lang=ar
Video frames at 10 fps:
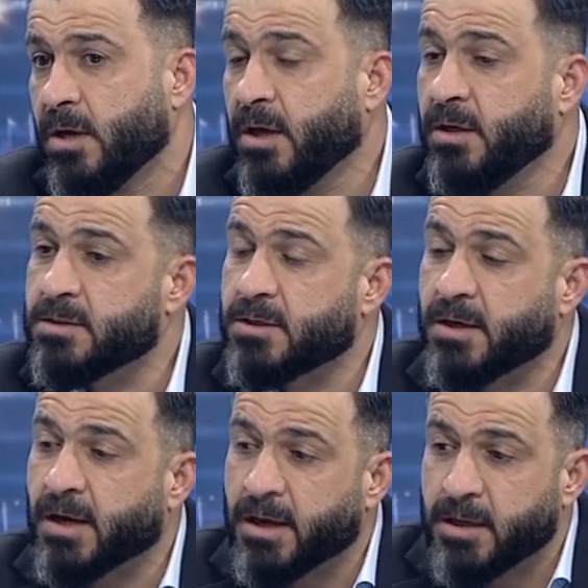احنا
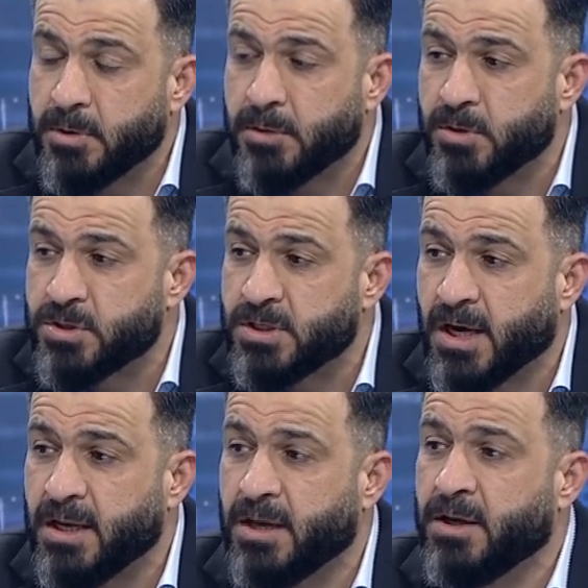صرنا قريبين من
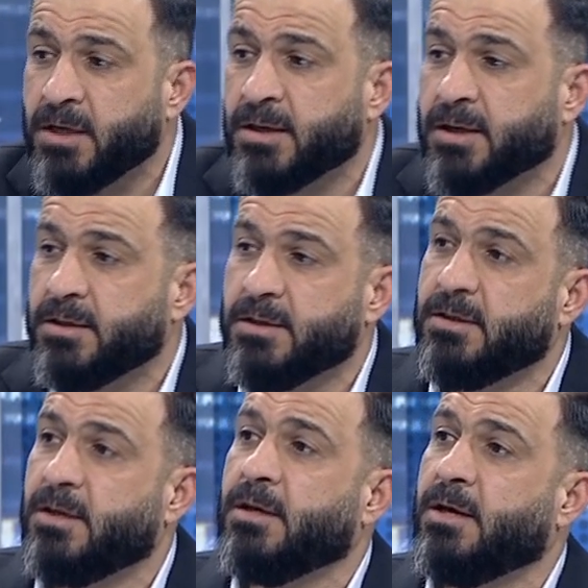الشيعة لأن نعتقد
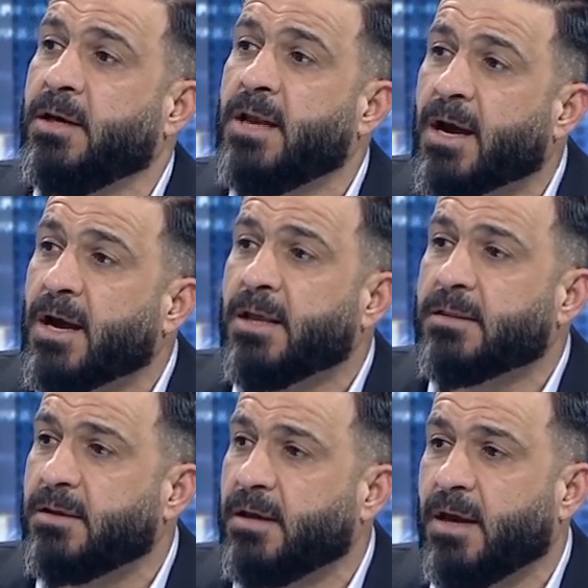احنا
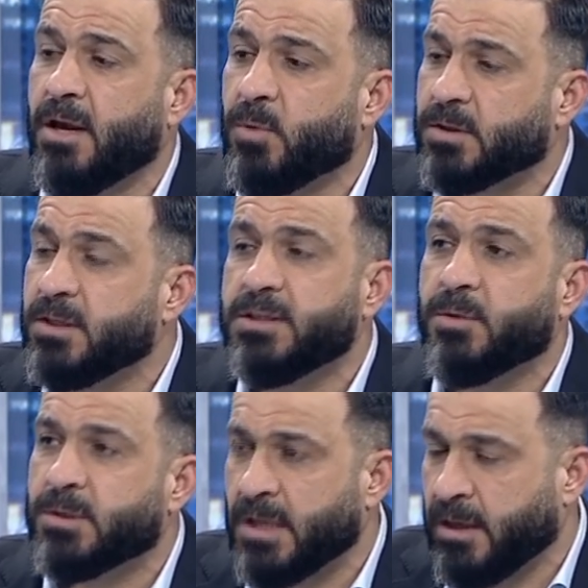علاقاتنا
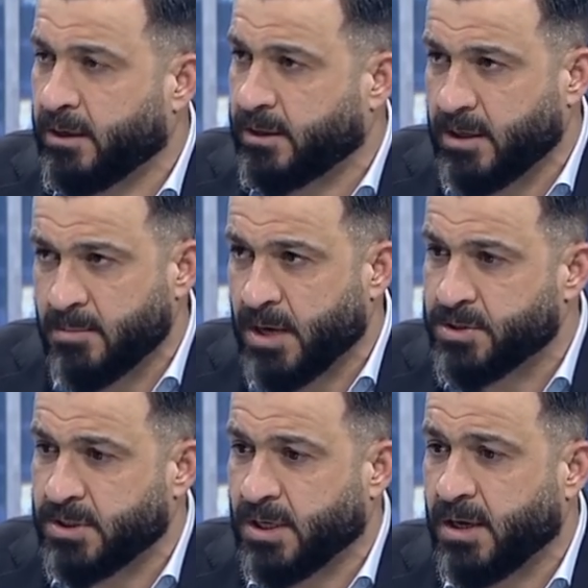الوطيدة والتاريخية مع
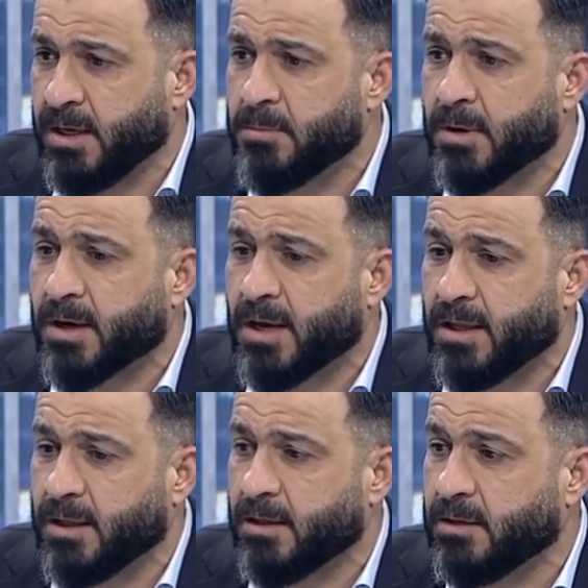الشيعة هي من
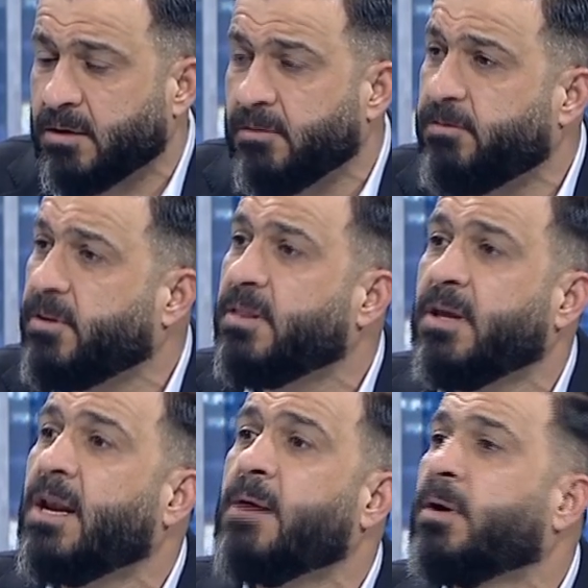راح
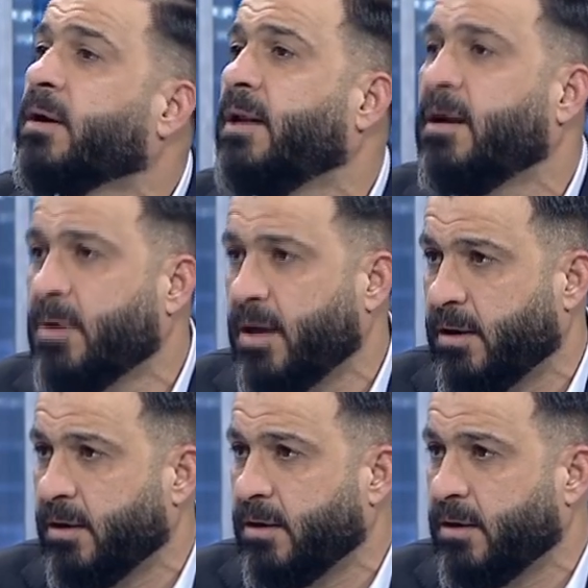تنفذنا إلى بر الأمان